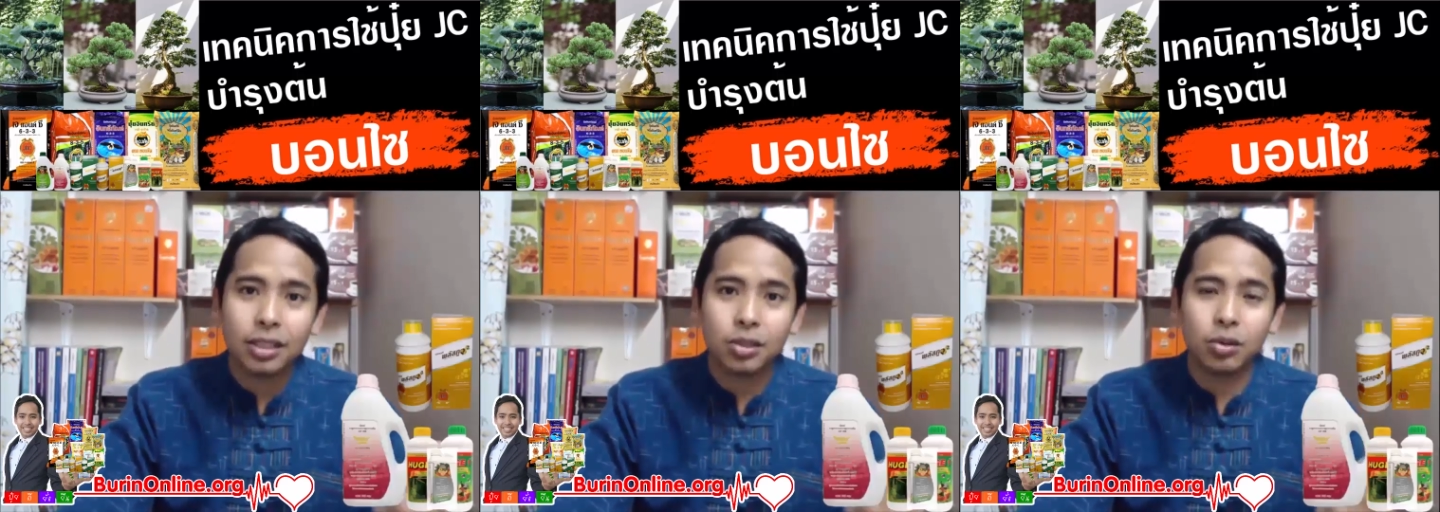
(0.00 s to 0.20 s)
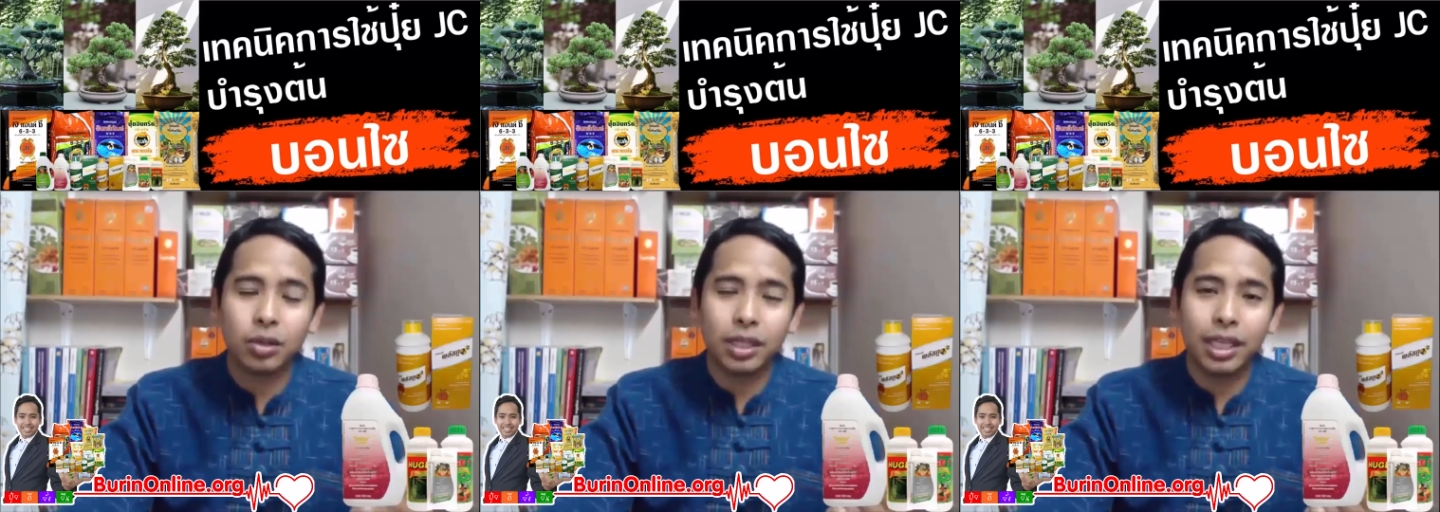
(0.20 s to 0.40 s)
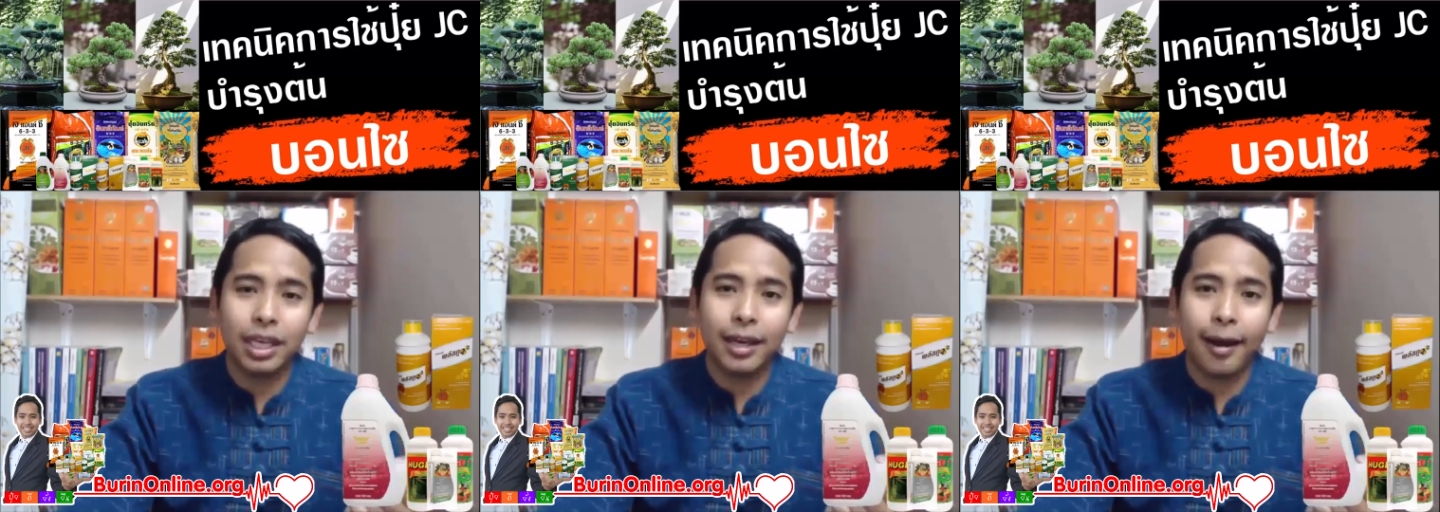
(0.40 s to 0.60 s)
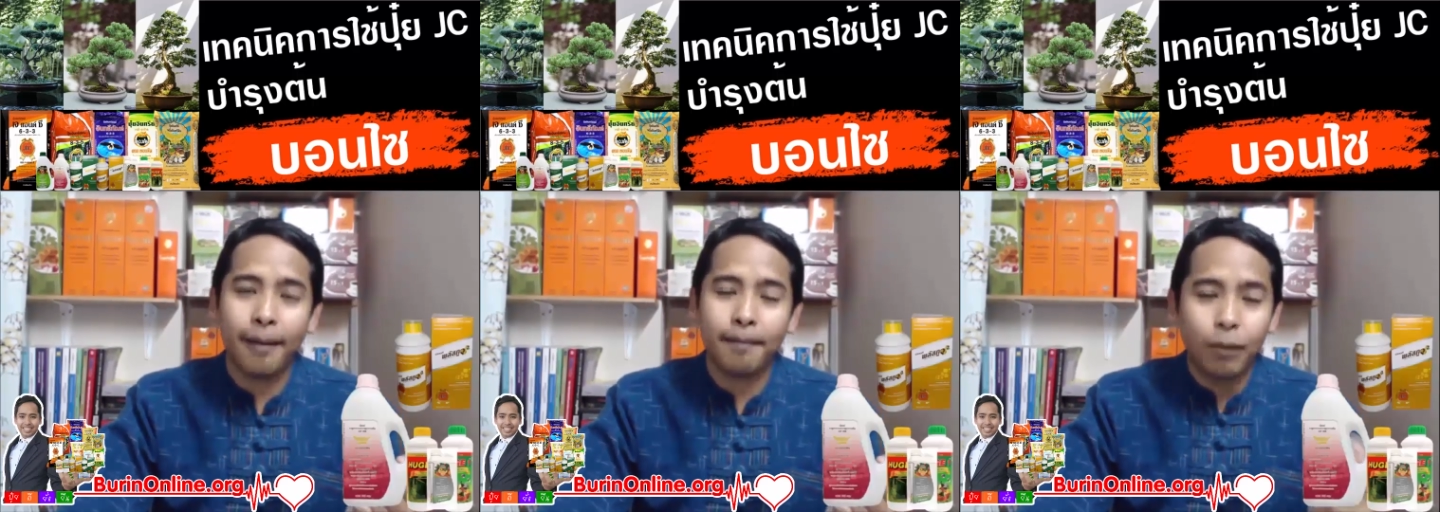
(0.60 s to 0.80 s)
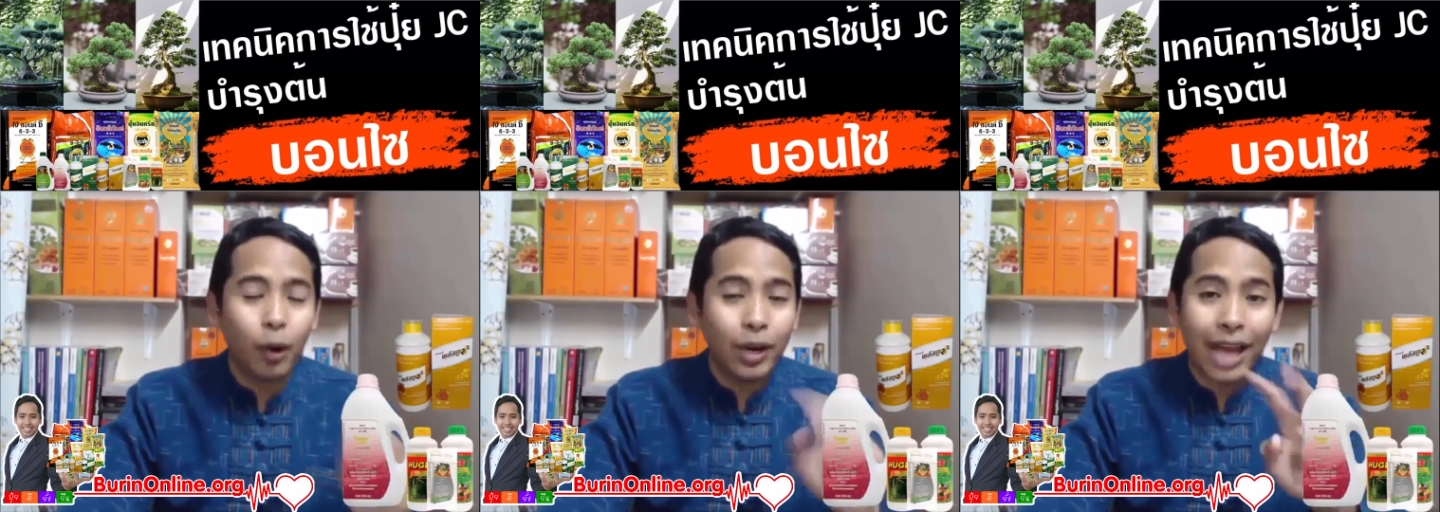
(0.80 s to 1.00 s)
สูตรนี้ครับ
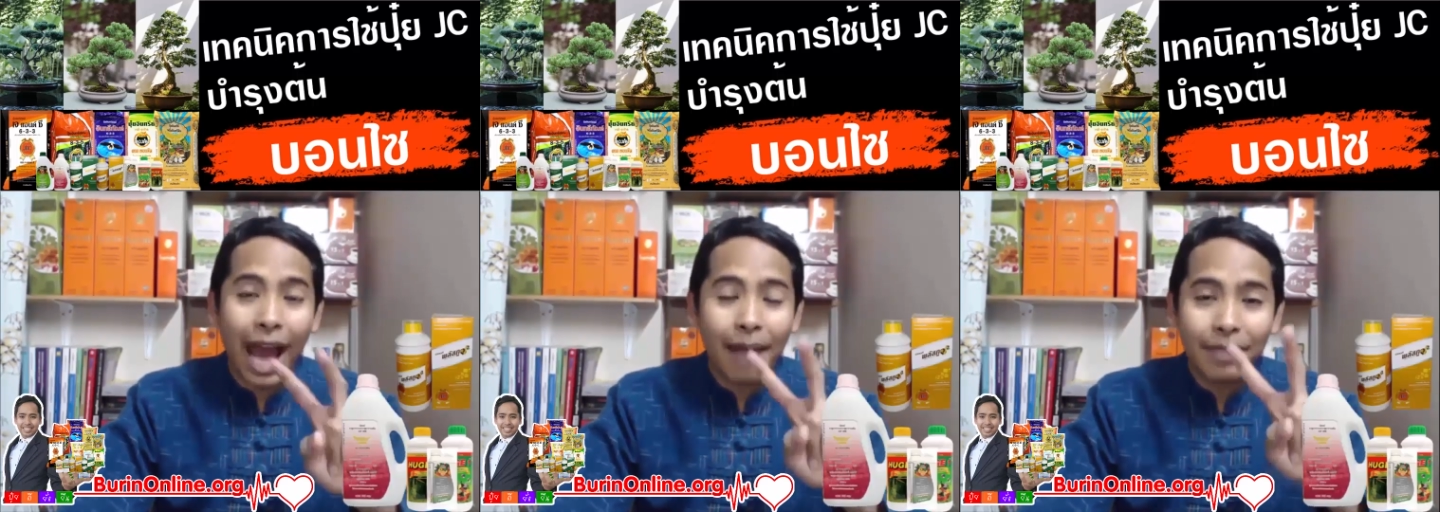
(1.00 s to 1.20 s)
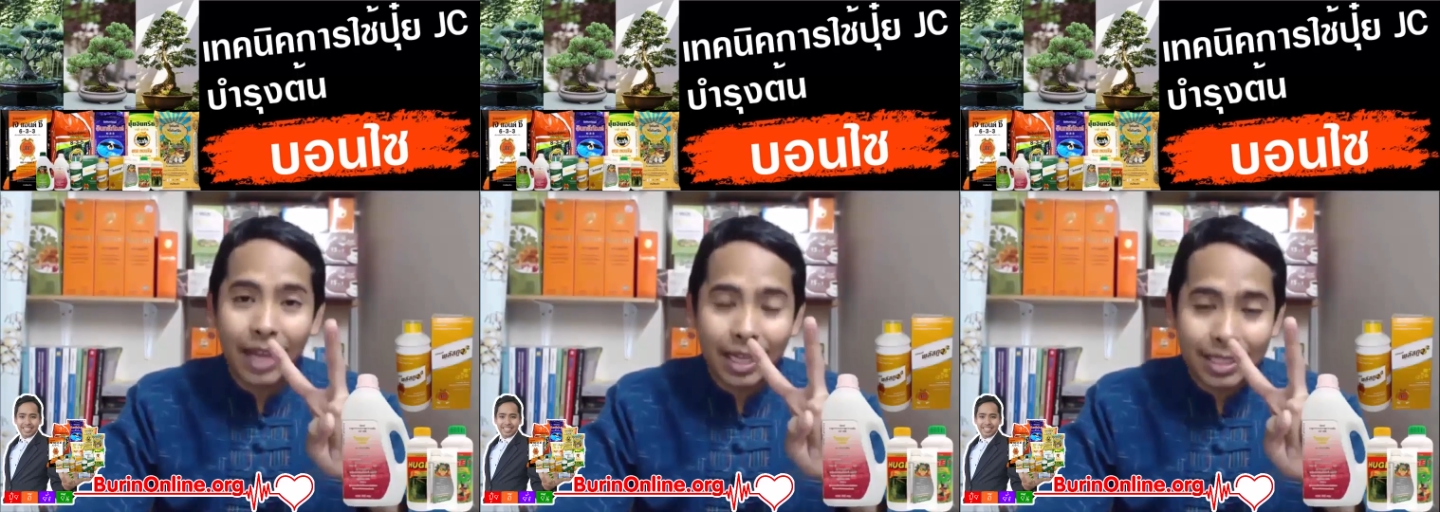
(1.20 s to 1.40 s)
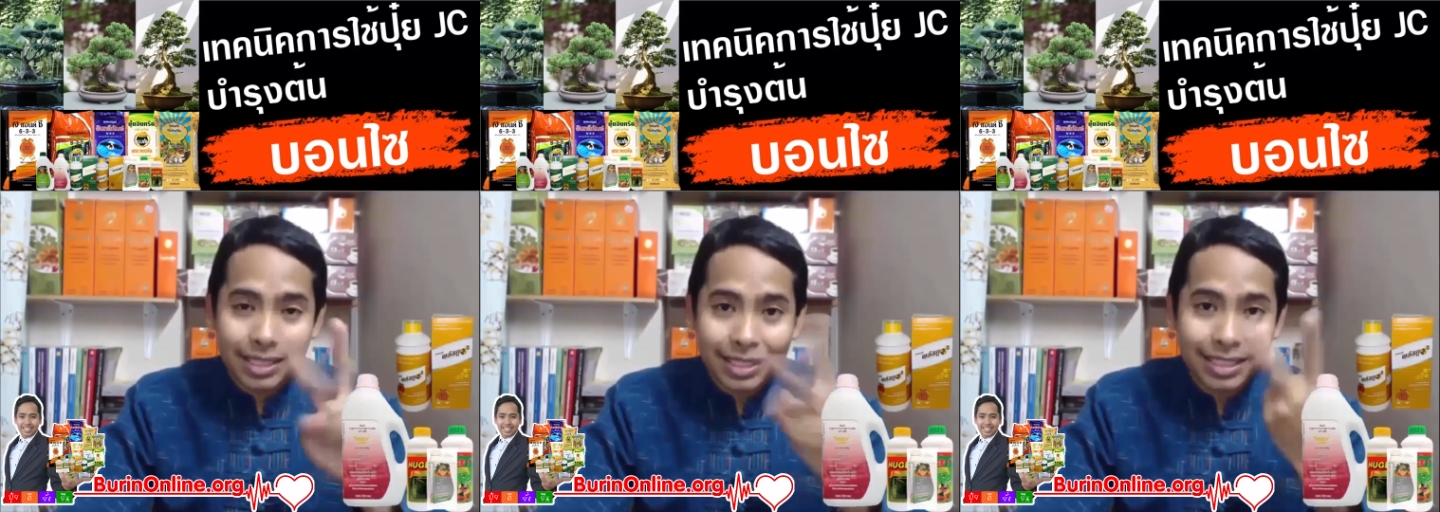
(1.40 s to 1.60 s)
ปุ๋ยน้ำเนี่ย